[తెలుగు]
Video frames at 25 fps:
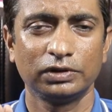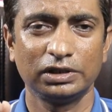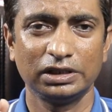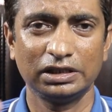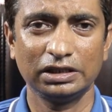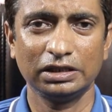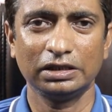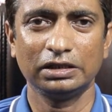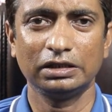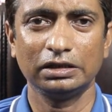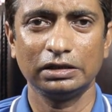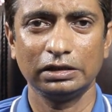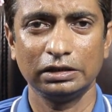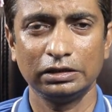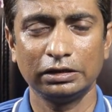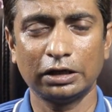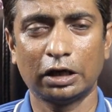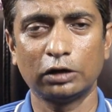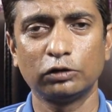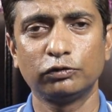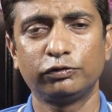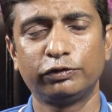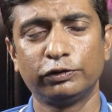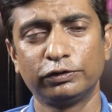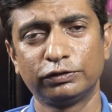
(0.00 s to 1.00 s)
సో ఇది
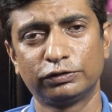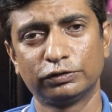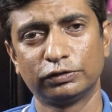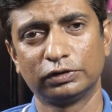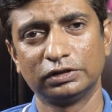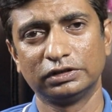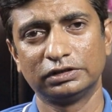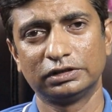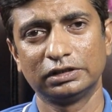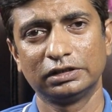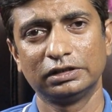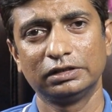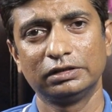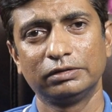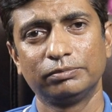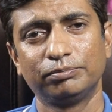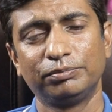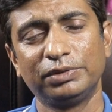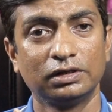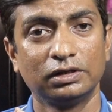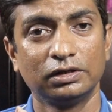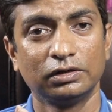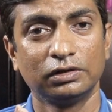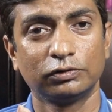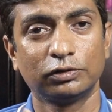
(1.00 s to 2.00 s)
నాలుగు ఫోన్స్ గురించి
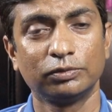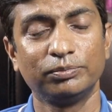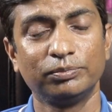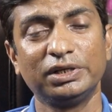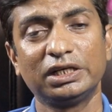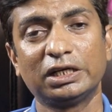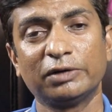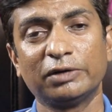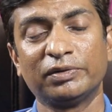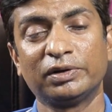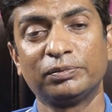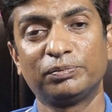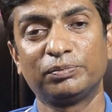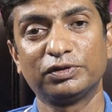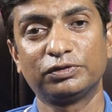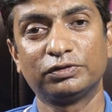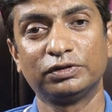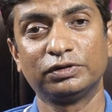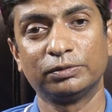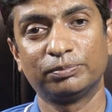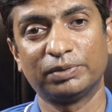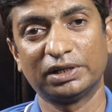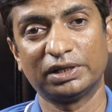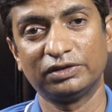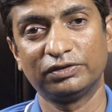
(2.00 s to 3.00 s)
సో
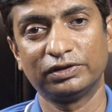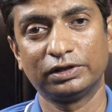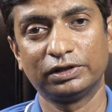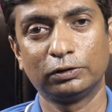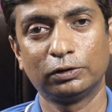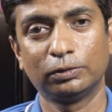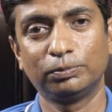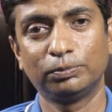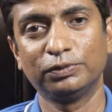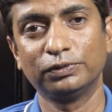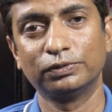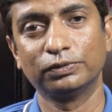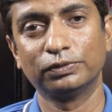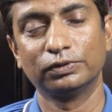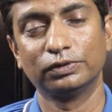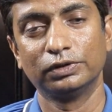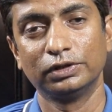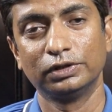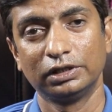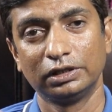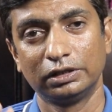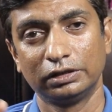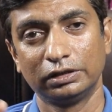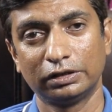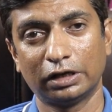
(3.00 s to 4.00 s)
మీకేమనిపిస్తుంది పదివేల లోపు
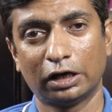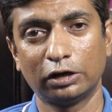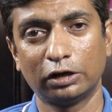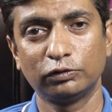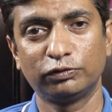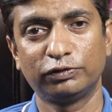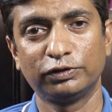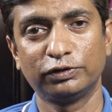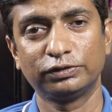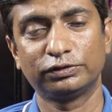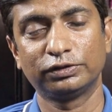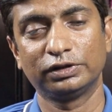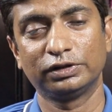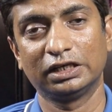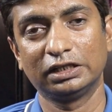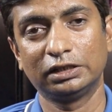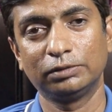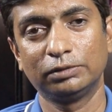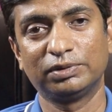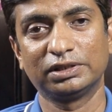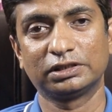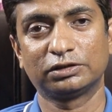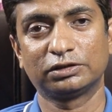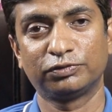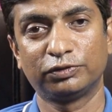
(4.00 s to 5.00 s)
నాలుగు ఫోన్స్లో
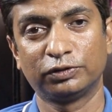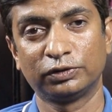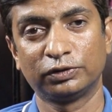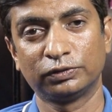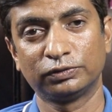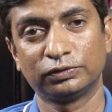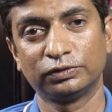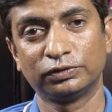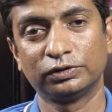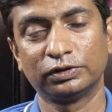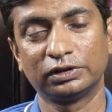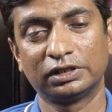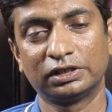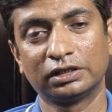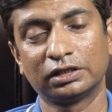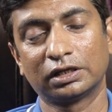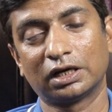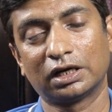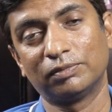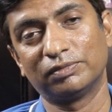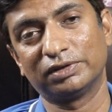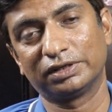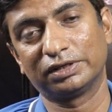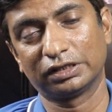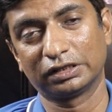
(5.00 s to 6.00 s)
ఏది బెస్ట్ ఫోన్ అవుతుందో కింద
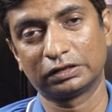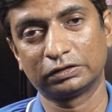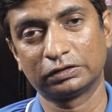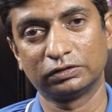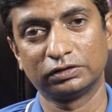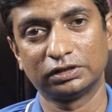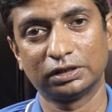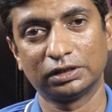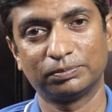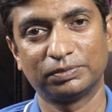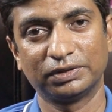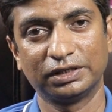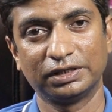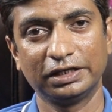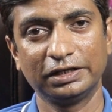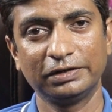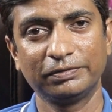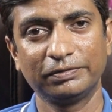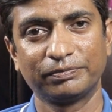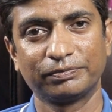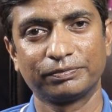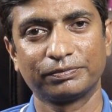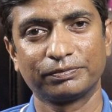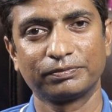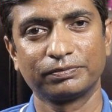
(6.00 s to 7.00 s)
కామెంట్ సెక్షన్లో చెప్పండి
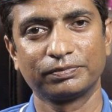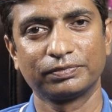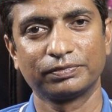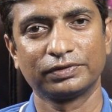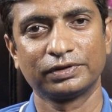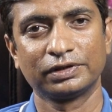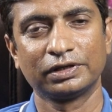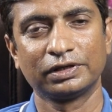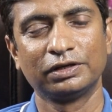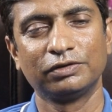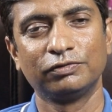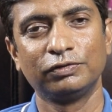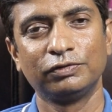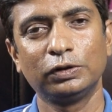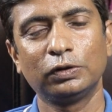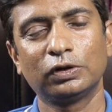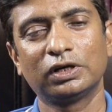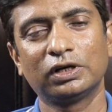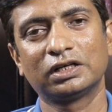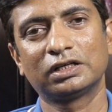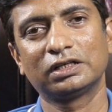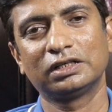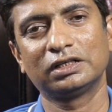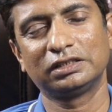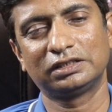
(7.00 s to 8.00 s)
వీడియో
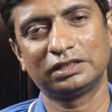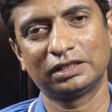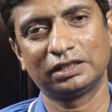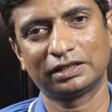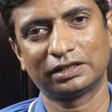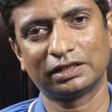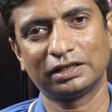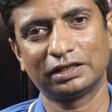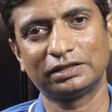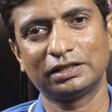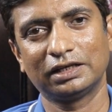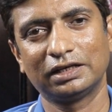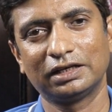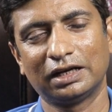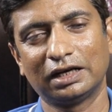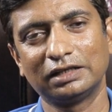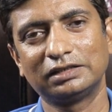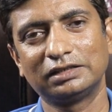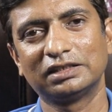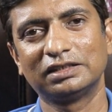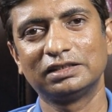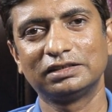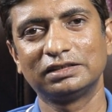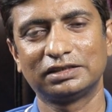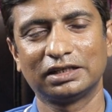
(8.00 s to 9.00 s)
కనుక నచ్చినట్లయితే
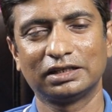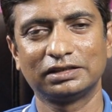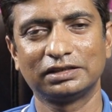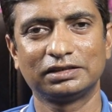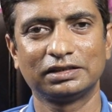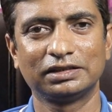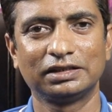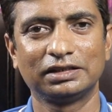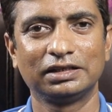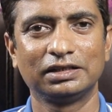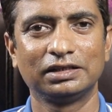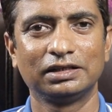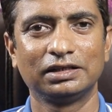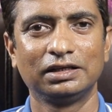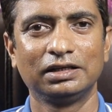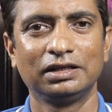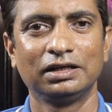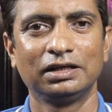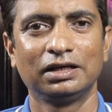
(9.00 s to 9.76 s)
లైక్ చేయండి షేర్ చేయండి